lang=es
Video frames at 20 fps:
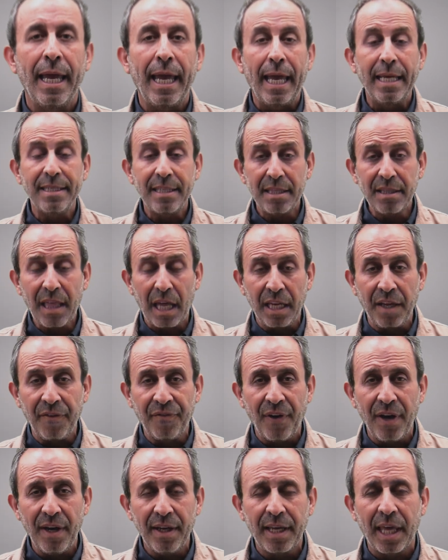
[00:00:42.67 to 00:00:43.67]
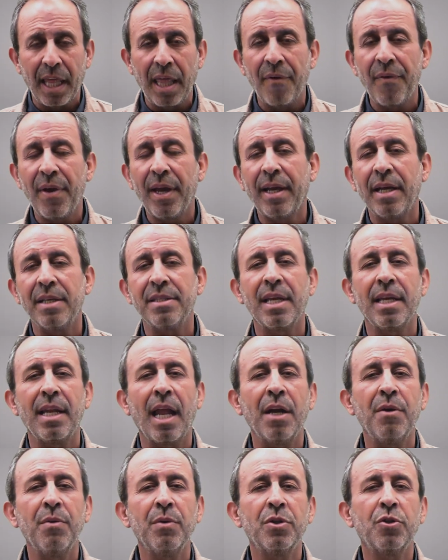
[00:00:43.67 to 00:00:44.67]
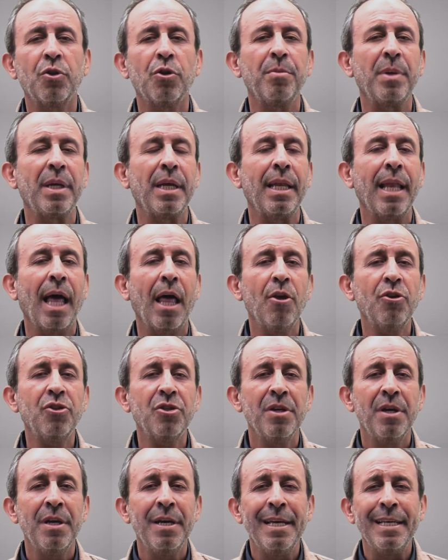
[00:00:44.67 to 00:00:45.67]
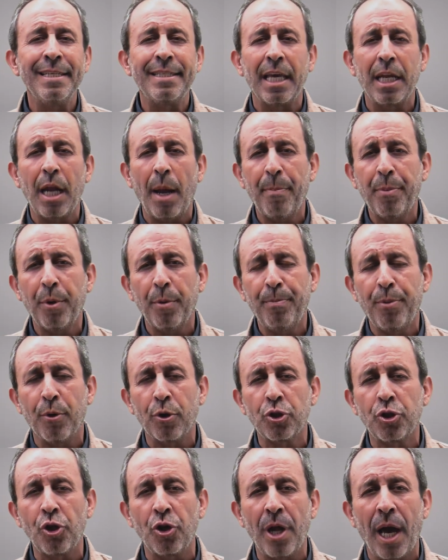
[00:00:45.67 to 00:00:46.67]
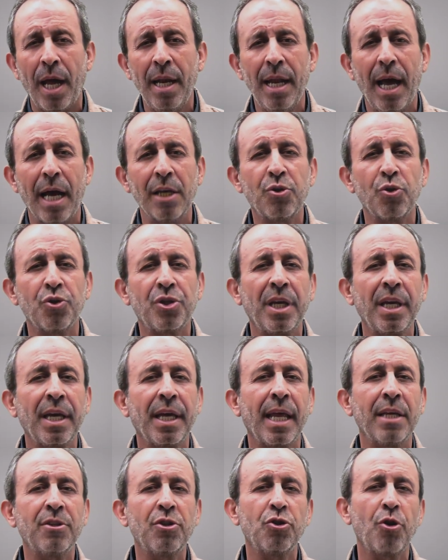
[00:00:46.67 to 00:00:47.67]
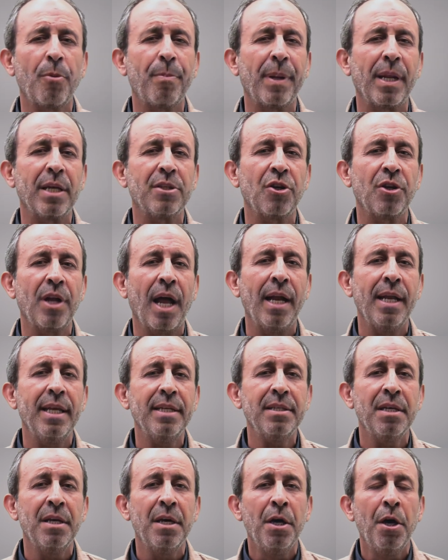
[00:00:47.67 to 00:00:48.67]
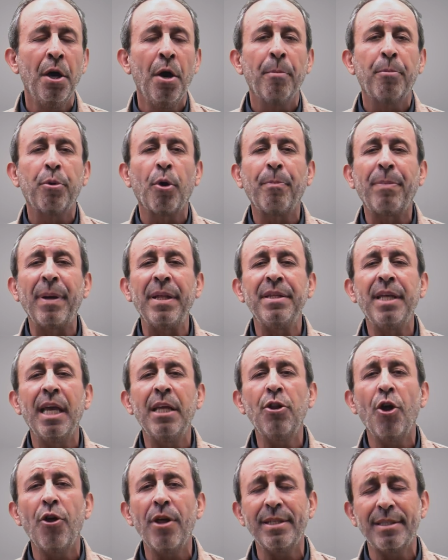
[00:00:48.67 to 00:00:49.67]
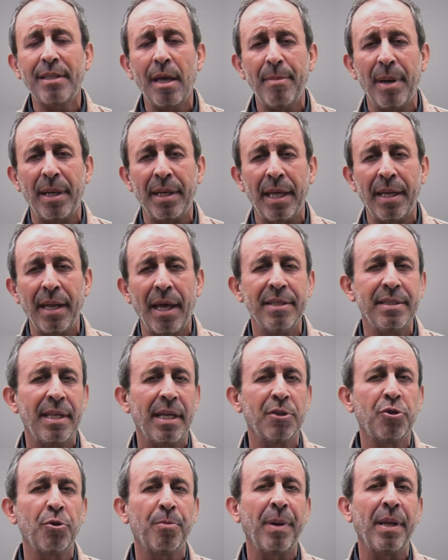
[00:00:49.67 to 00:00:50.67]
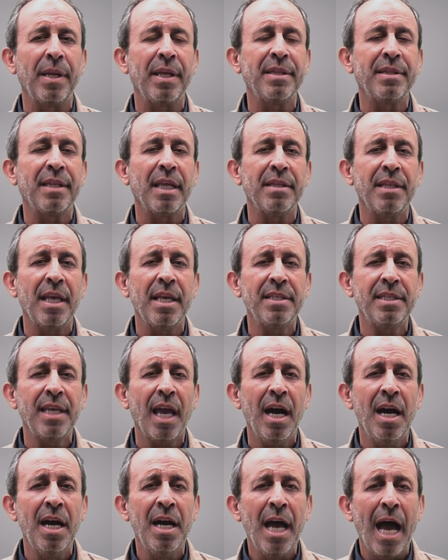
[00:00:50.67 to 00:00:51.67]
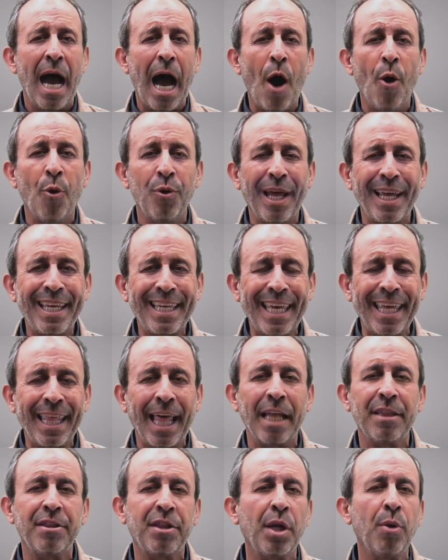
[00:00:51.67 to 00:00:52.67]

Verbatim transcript: Esa tarifa que deben cancelar nuestros vigilados será proporcional a sus ingresos operacionales, propendiendo de esta manera desde la Superintendencia a una equidad